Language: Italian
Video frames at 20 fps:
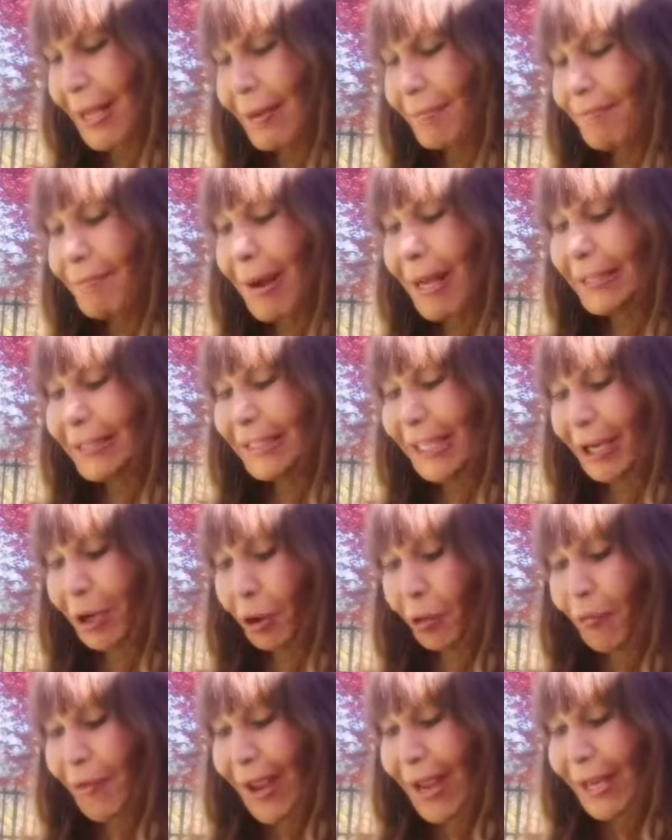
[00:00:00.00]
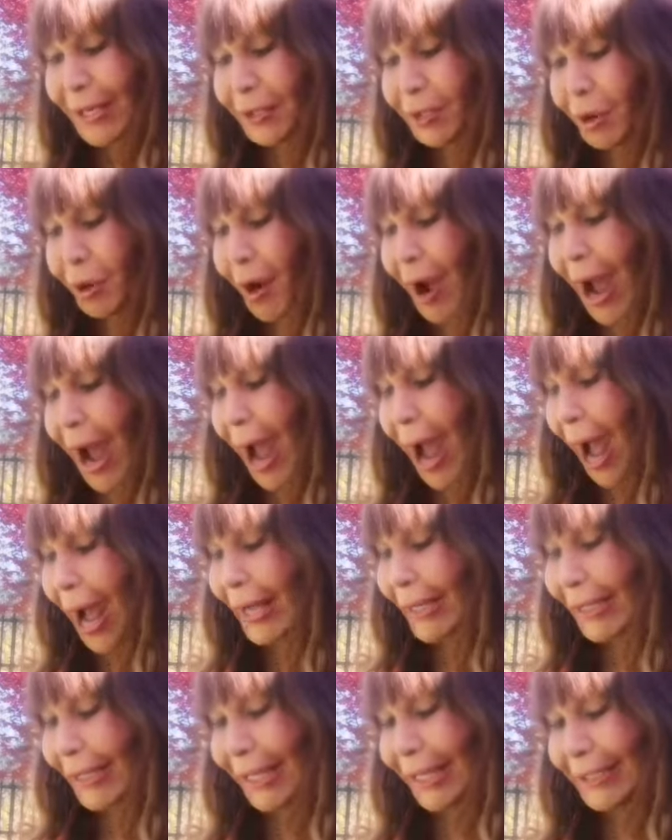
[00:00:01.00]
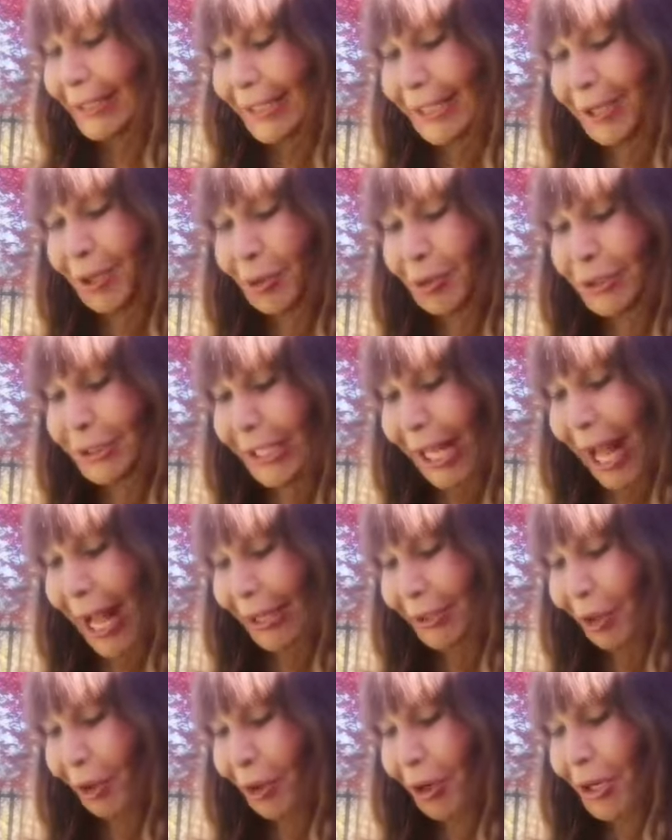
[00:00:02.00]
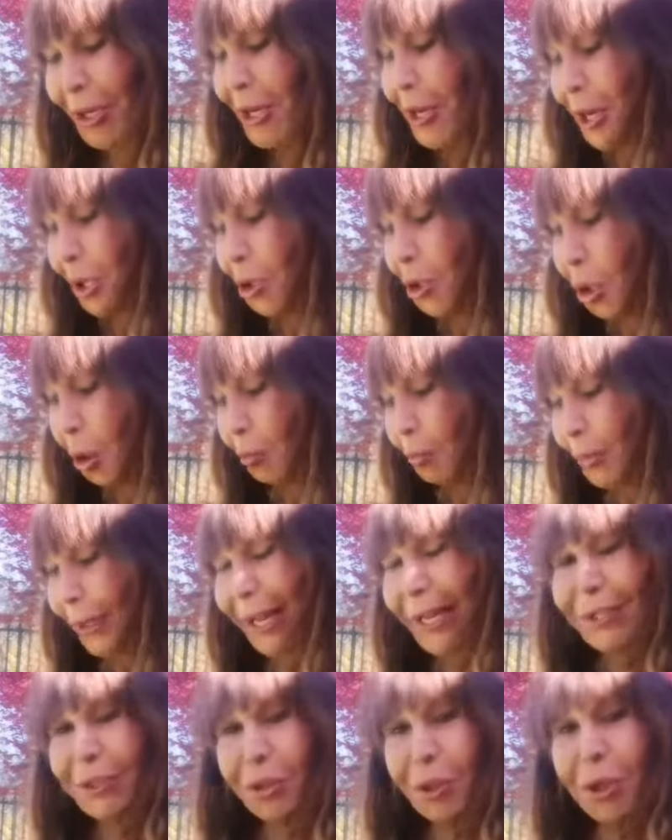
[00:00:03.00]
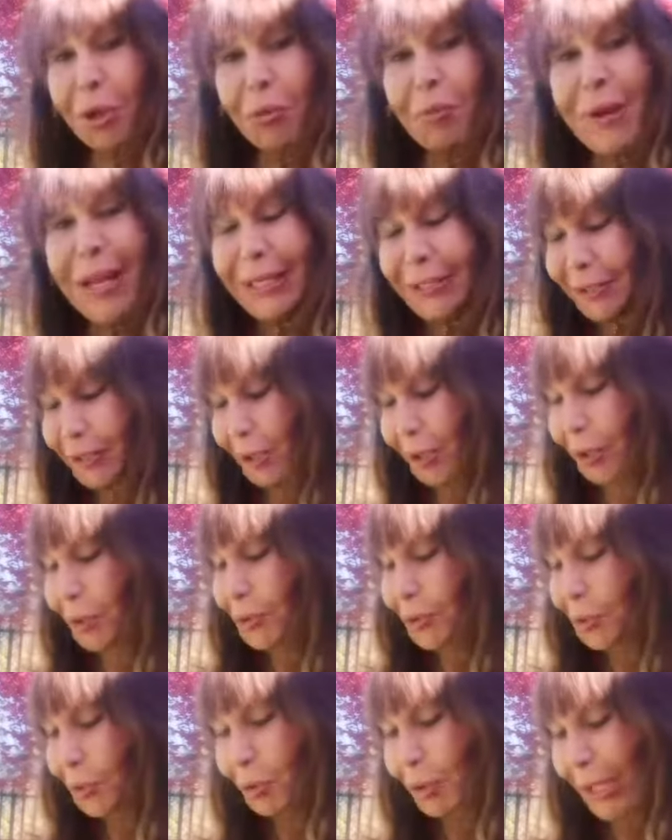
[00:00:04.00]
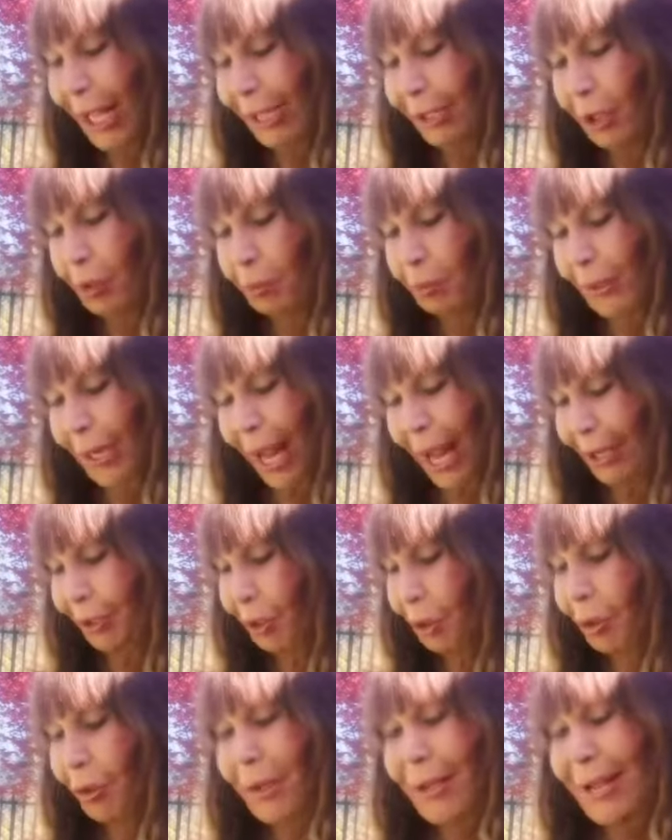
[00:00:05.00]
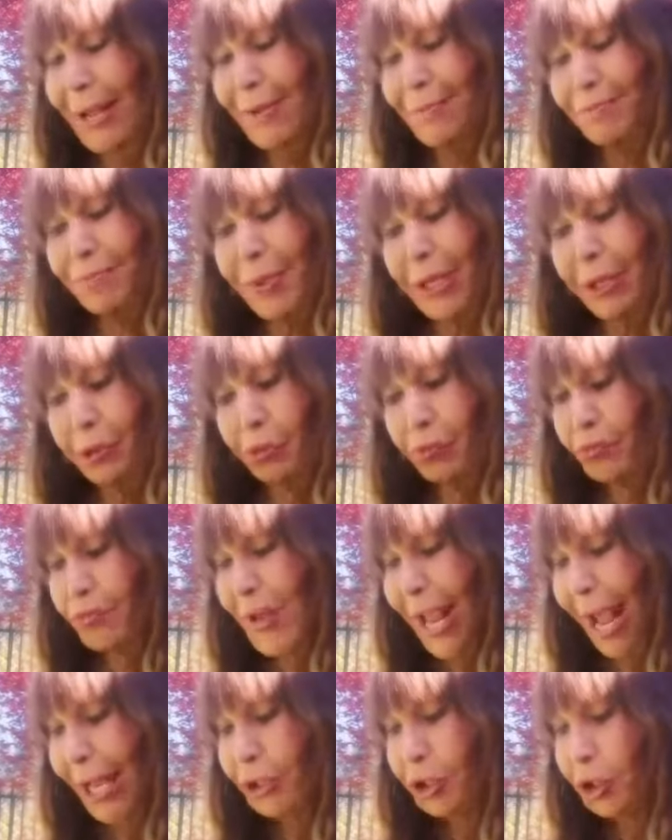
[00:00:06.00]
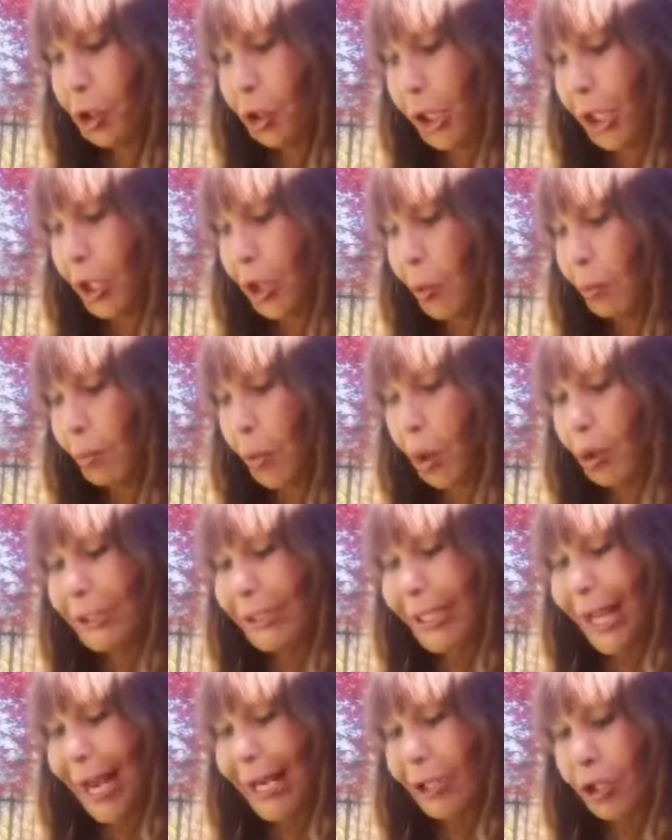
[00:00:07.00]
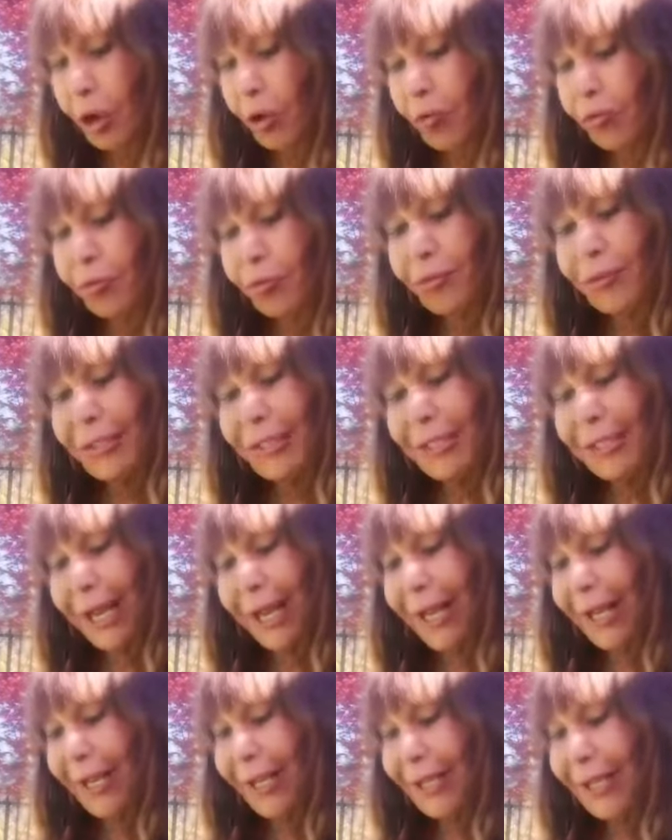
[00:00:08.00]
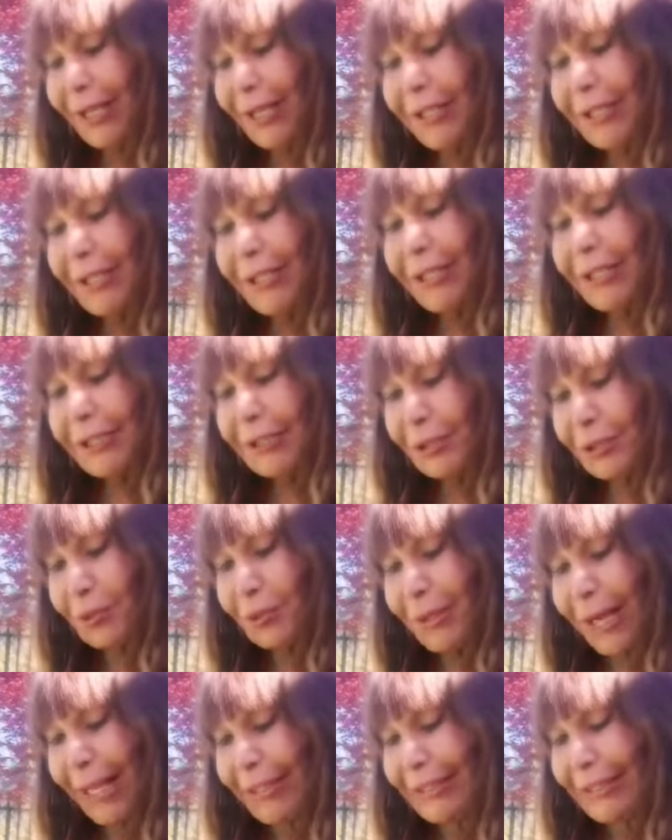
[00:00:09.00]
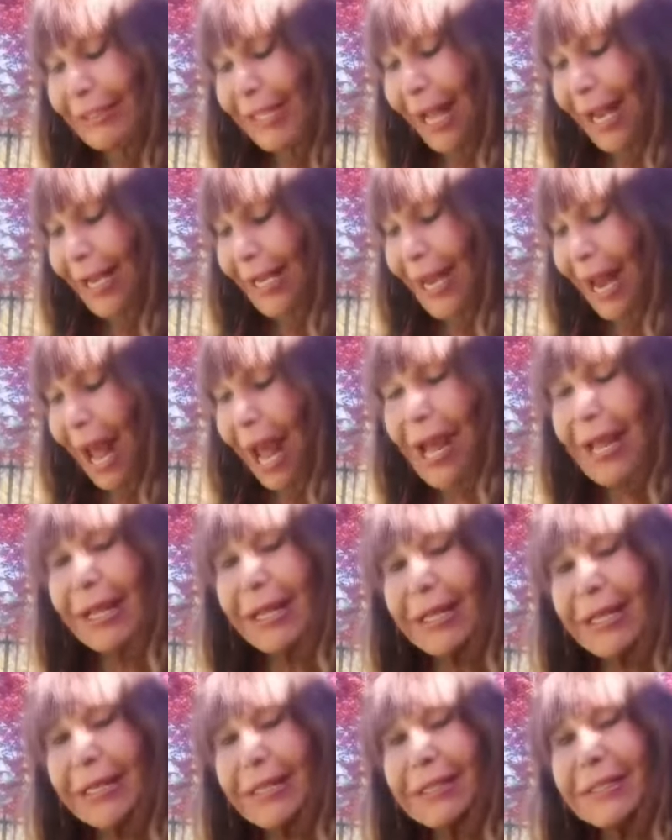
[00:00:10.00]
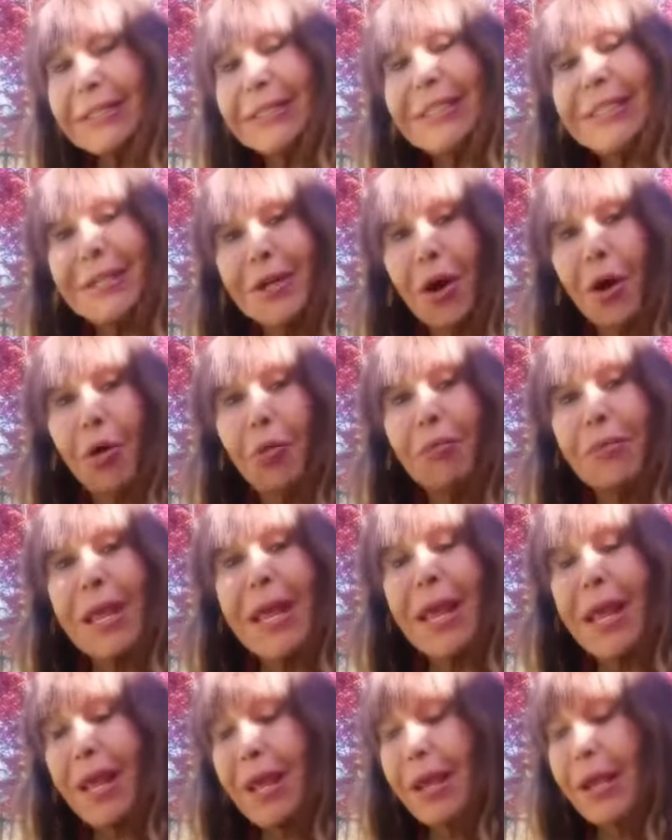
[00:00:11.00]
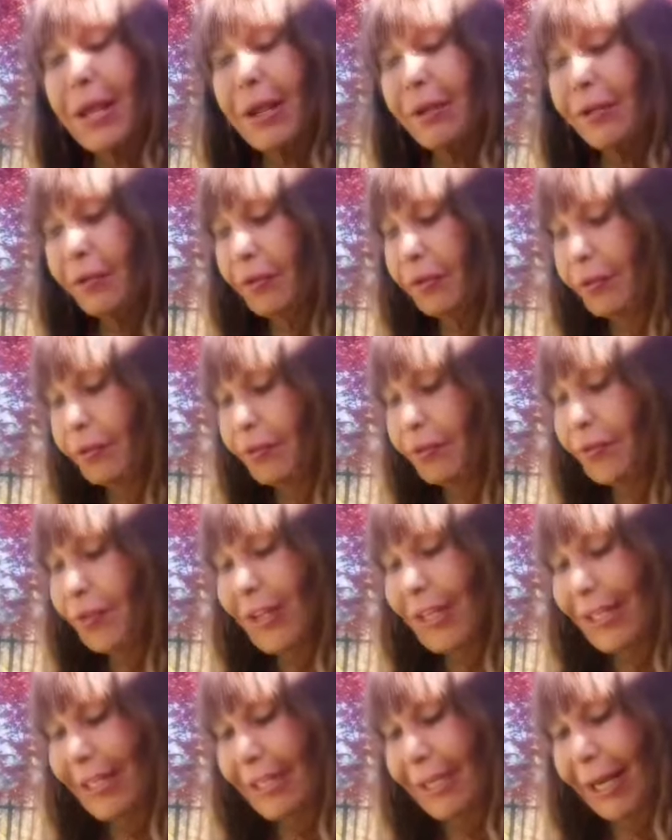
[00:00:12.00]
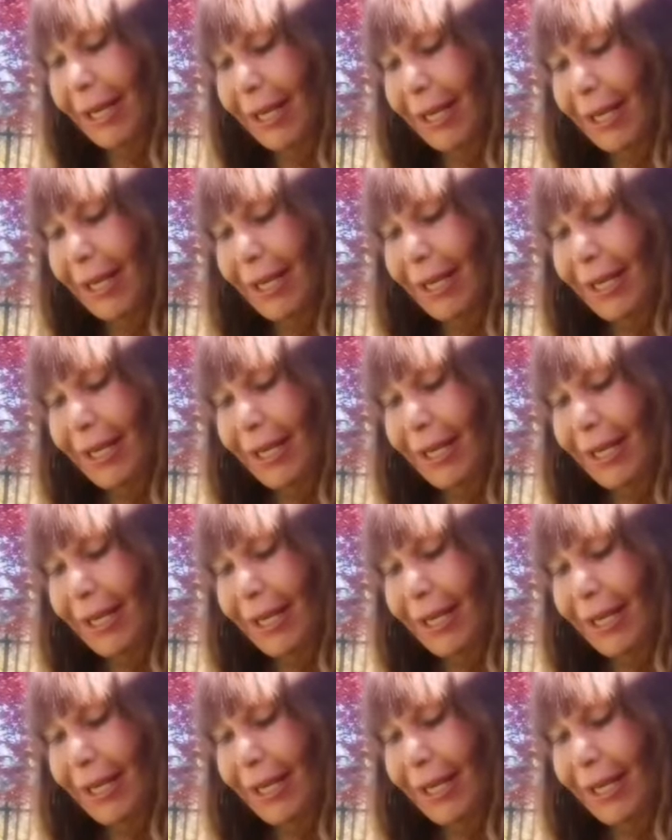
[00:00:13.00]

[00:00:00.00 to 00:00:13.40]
Ma se lo vedo anche di lontano, lo prendo e lo metto sull'aeroplano per un viaggio che lo porti al confine, su una stella di nome Fine.